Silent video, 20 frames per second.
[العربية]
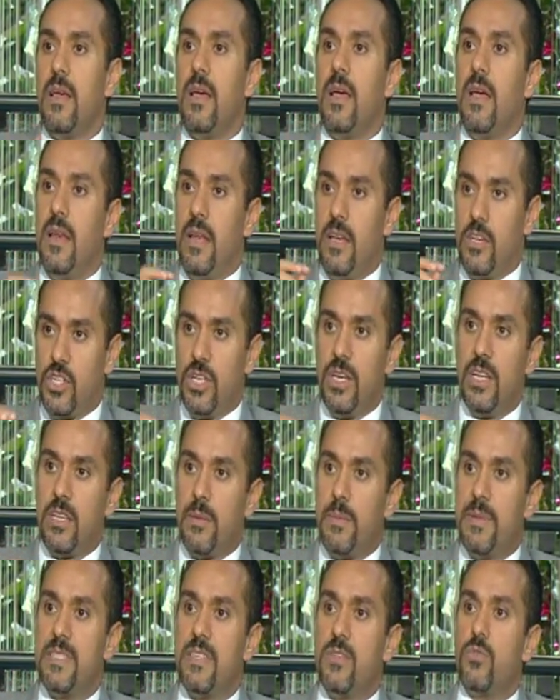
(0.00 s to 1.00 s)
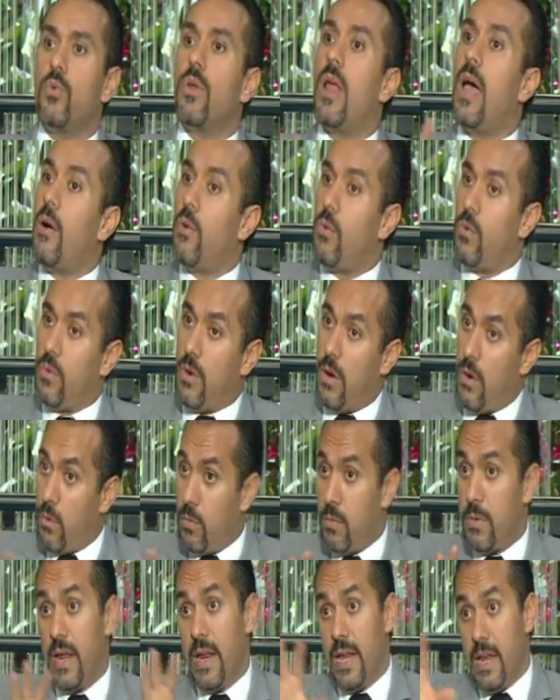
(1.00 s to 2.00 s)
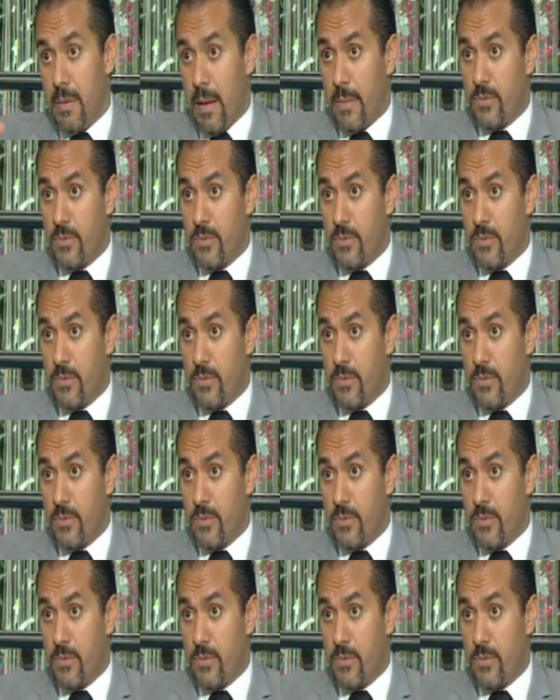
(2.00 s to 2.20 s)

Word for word: ال 20 لتر بنزين دول او او نقلبها